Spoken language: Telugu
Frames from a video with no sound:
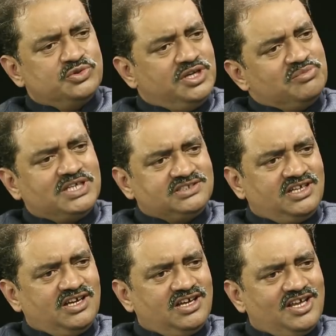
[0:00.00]
చూటి
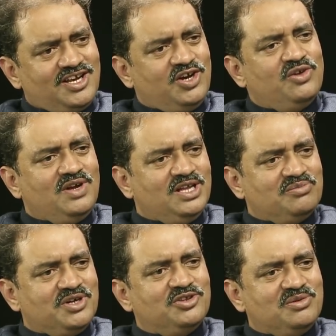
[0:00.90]
ప్రశ్న రెండు వేల
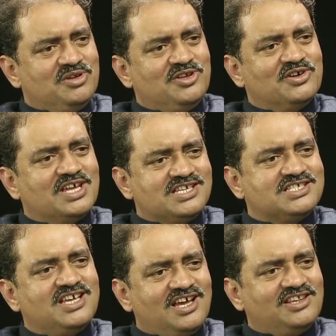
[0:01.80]
పంతొమ్మిదిలో
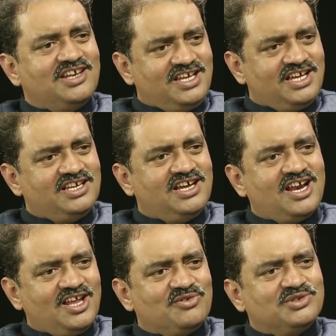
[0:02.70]
కేసీఆర్ తిరిగి
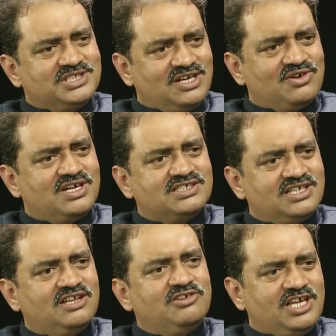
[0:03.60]
అధికారానికి వచ్చే
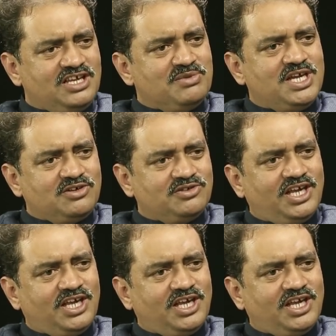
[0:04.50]
అవకాశాలు ఎంత